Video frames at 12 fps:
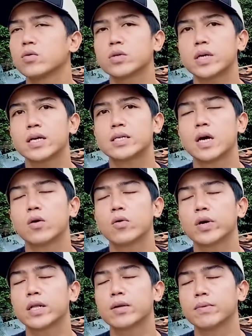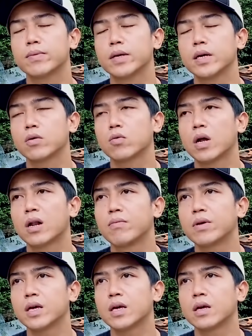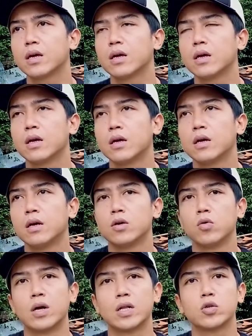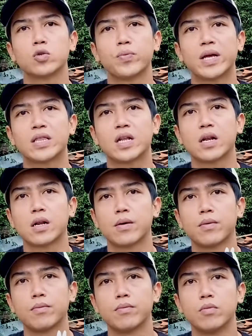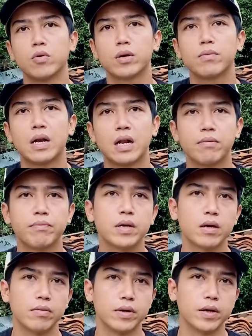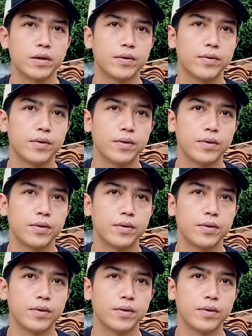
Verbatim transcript: itu saya jauhin teman-teman ya, kurang lebih 200 meter, mungkin malah lebih ya pak ya.